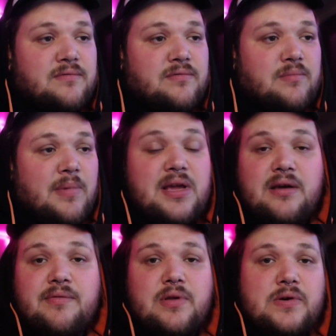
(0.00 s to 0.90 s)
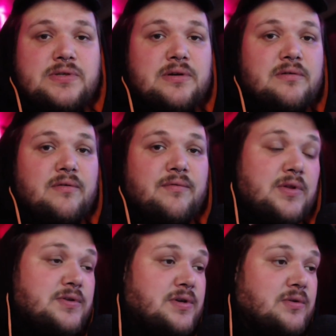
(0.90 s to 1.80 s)
в моих видосах, в
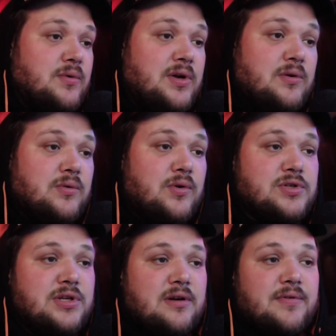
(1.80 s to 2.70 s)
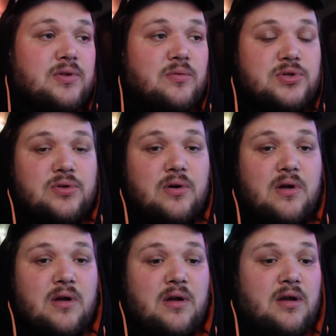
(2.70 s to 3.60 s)
видосах других художников о том, что
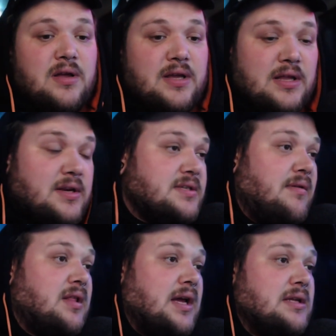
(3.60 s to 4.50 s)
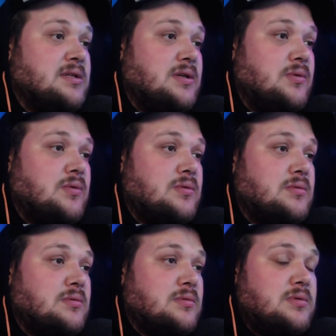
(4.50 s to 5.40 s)
я нарисовал картину,
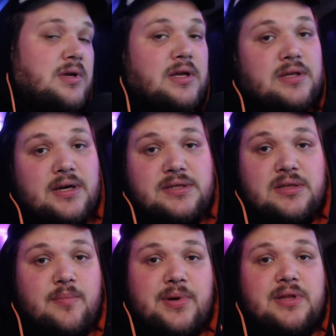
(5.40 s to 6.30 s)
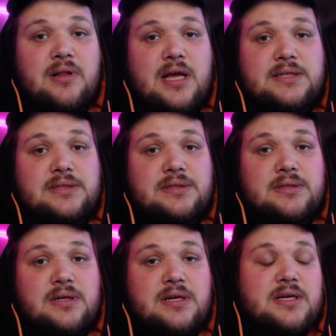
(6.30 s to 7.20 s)
и эта картина продалась.
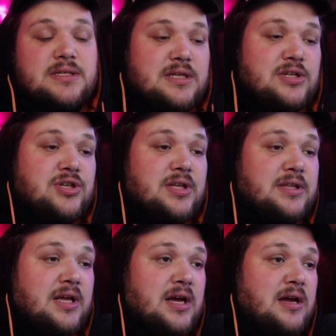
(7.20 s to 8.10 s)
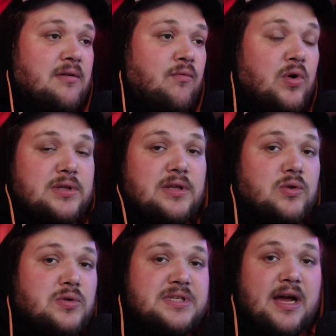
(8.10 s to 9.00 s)
Значит, это вот он
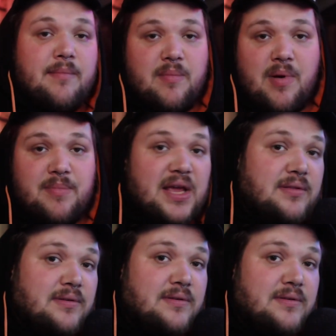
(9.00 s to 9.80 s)
тот самый момент,